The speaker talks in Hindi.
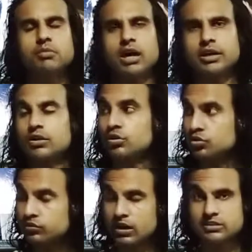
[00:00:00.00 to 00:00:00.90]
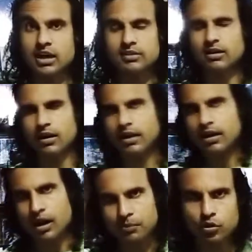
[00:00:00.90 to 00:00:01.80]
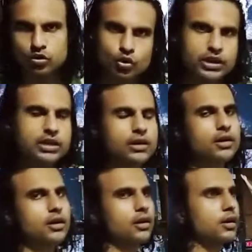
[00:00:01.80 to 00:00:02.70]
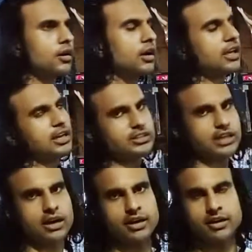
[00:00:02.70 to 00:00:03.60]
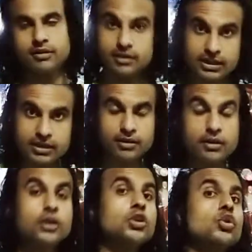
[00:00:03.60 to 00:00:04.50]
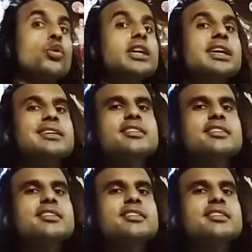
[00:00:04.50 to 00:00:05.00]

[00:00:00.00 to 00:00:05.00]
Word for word: मांगी कोई दूसरा जहाज आ रहा है आपको टूइंग करके ले जा रहा है ठीक टोइंग कैसे